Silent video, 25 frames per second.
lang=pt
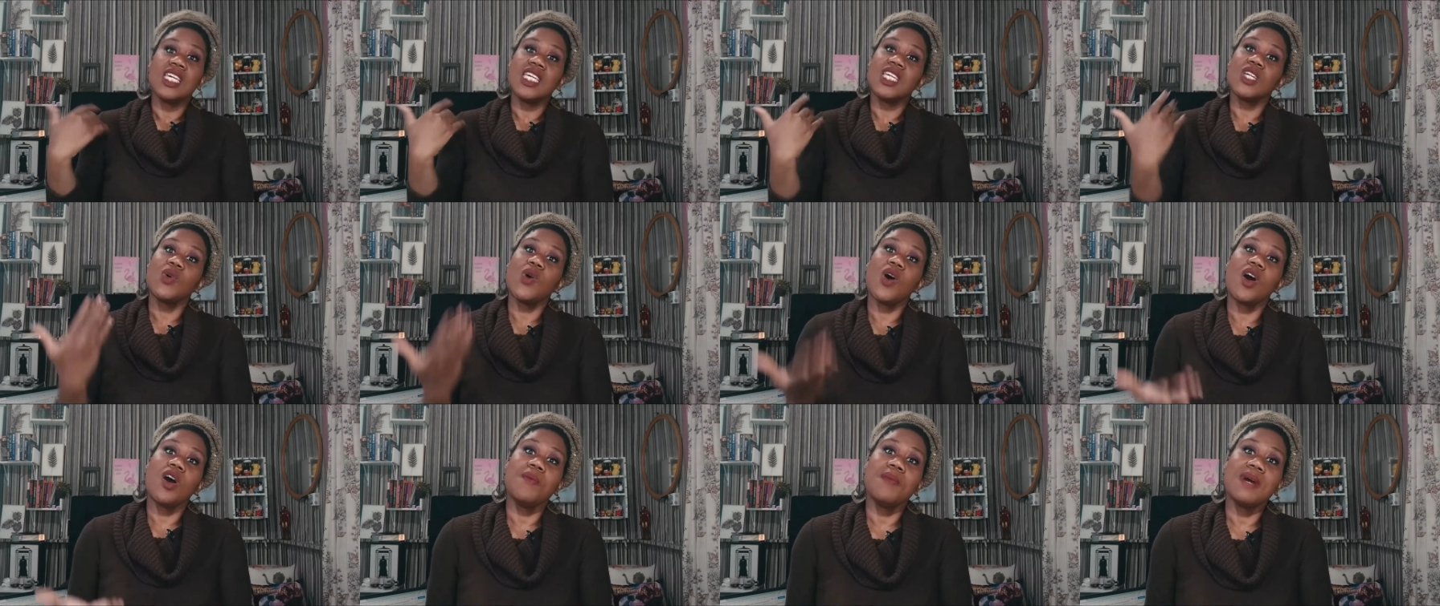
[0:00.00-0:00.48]

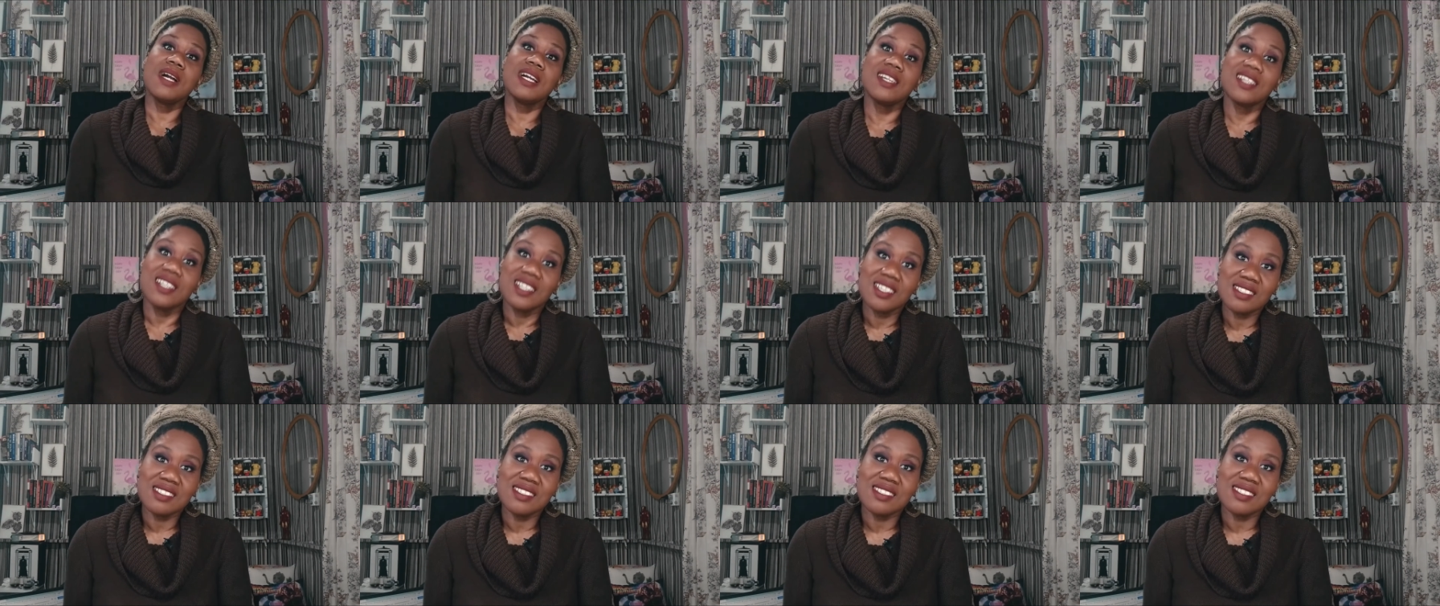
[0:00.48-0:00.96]
Igual uma
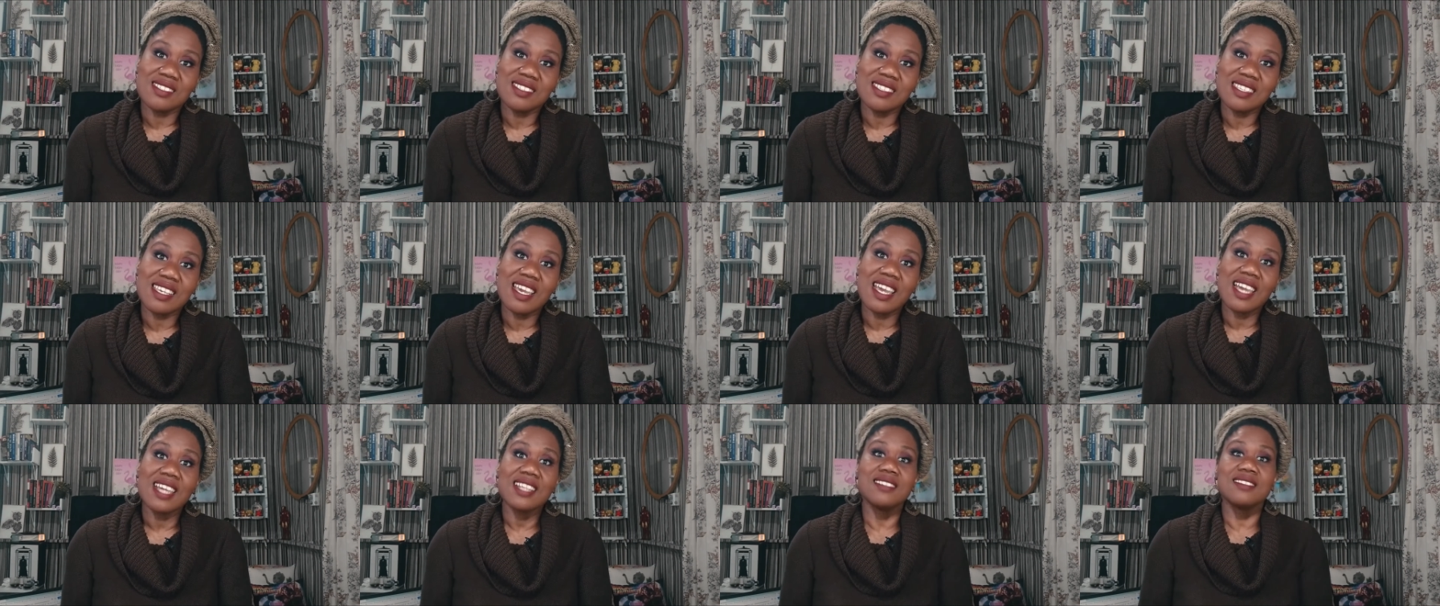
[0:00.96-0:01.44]
grande
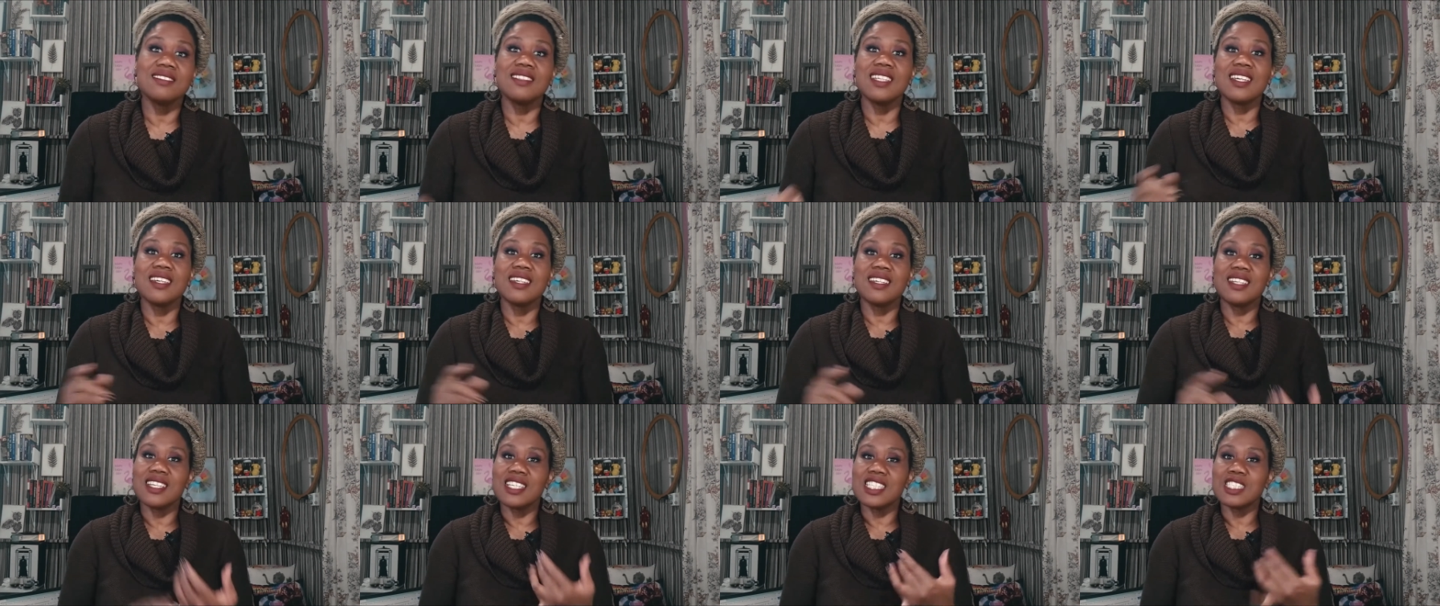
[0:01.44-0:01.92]
série,
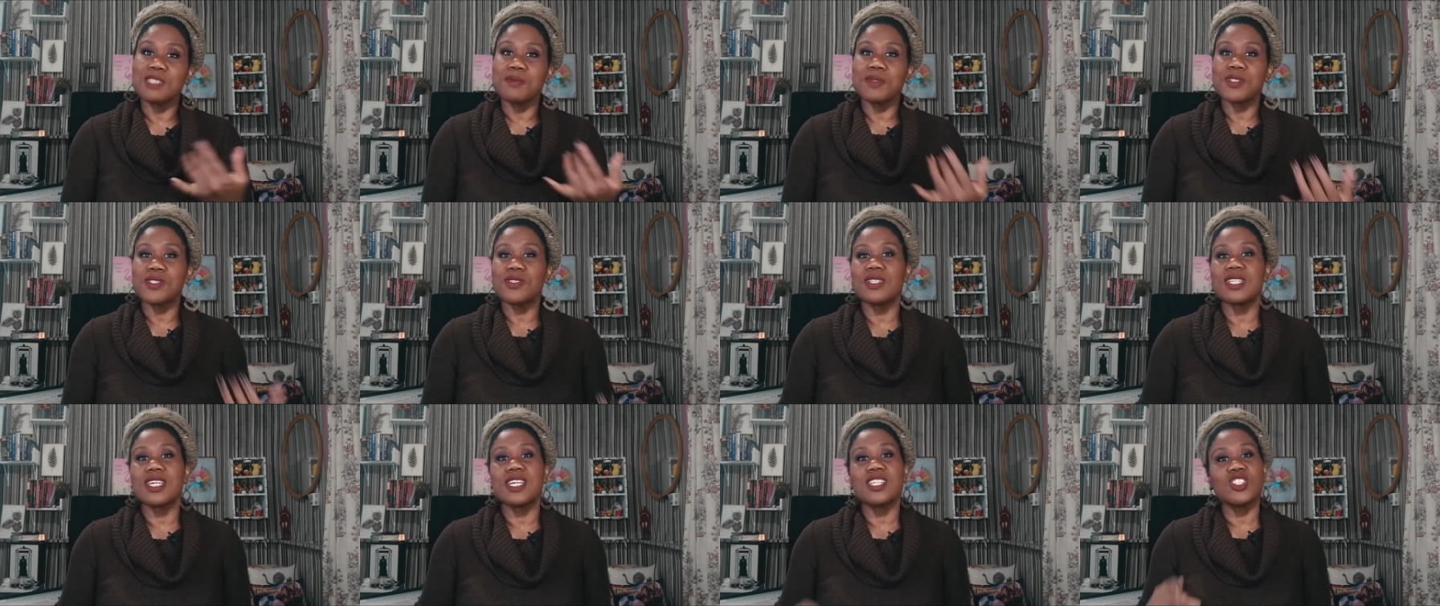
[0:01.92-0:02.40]
tem grandes
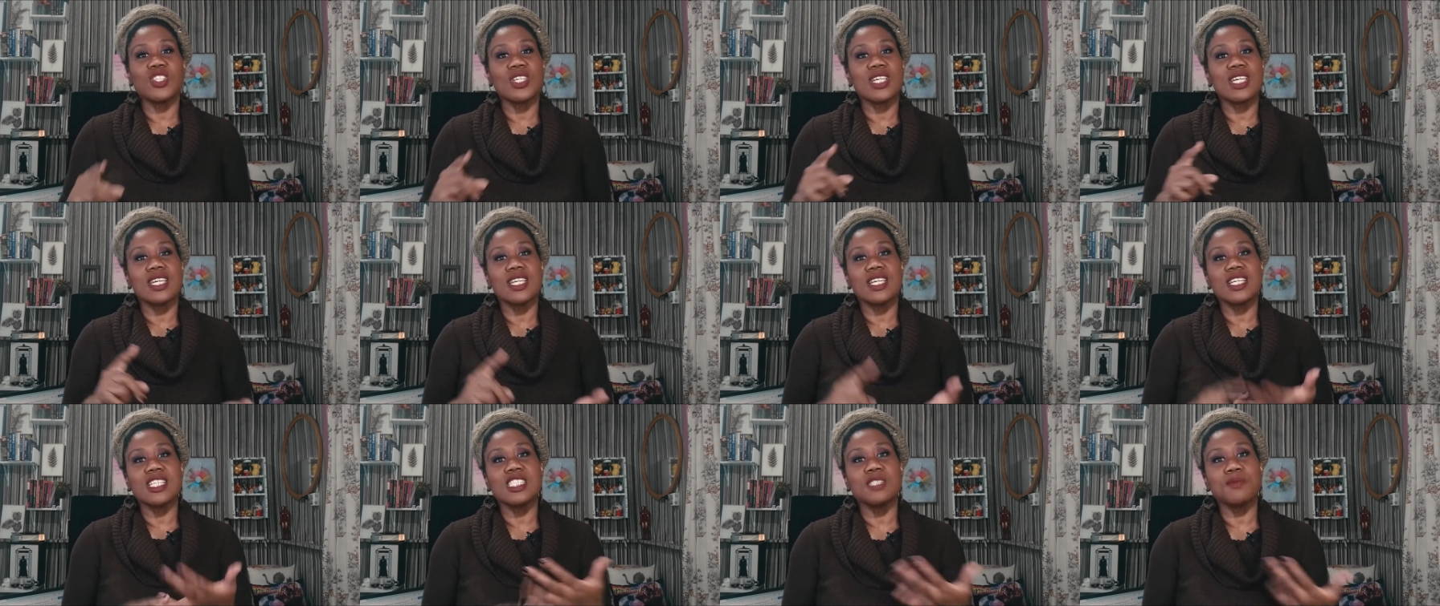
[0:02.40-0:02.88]

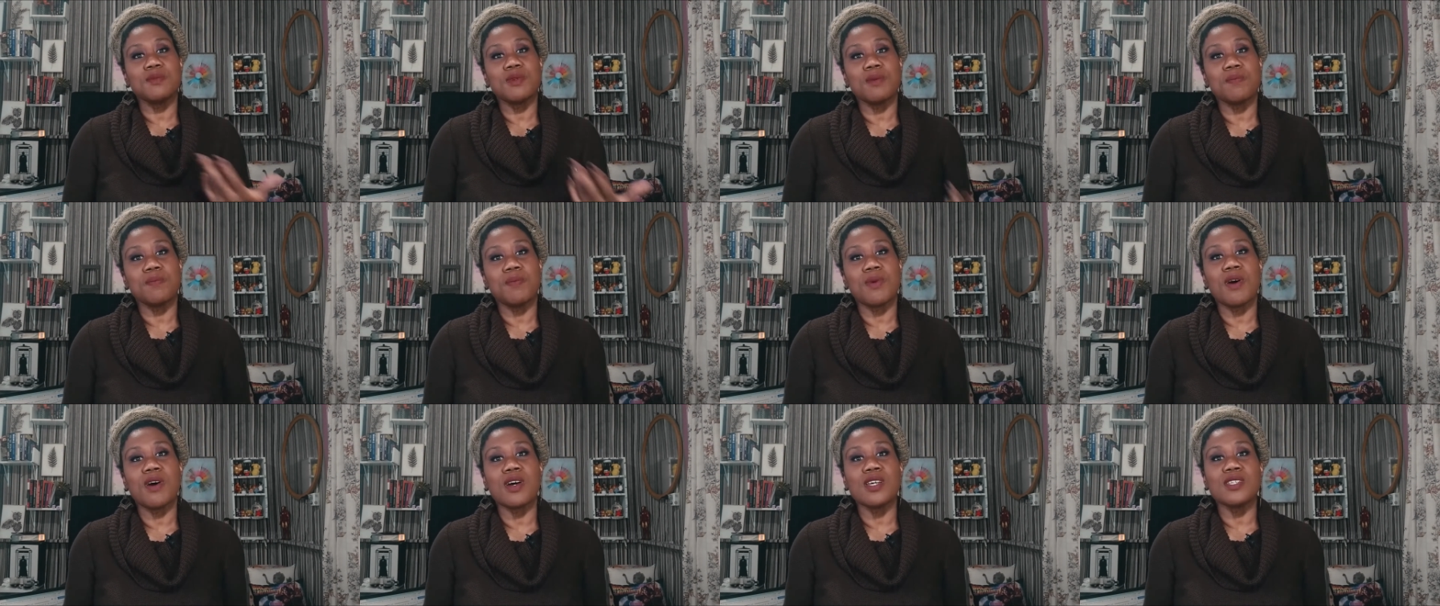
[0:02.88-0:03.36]
personagens, grandes
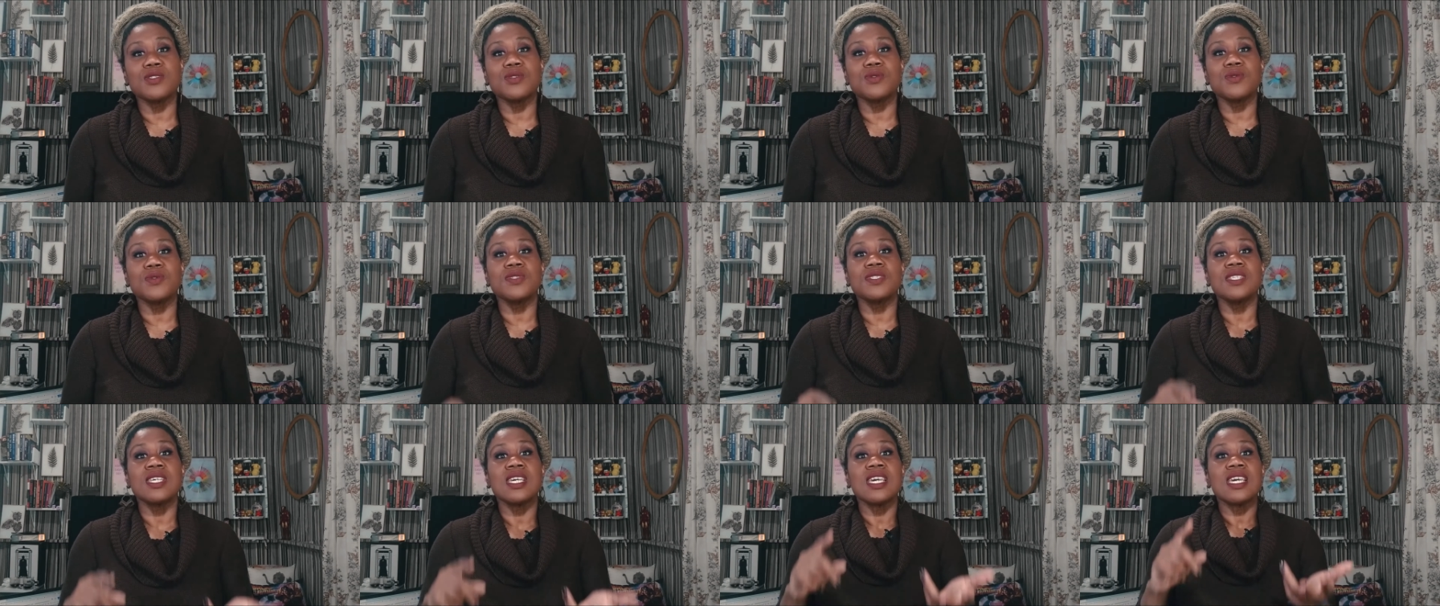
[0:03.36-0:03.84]

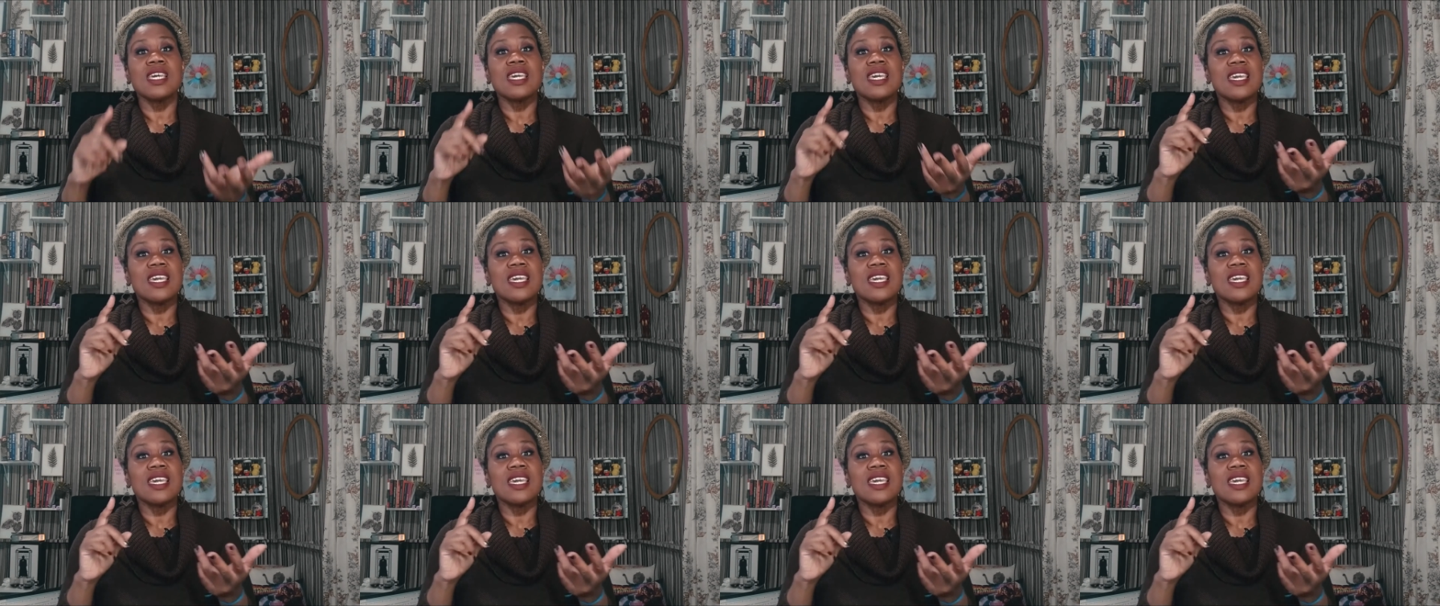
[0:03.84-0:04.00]
propósitos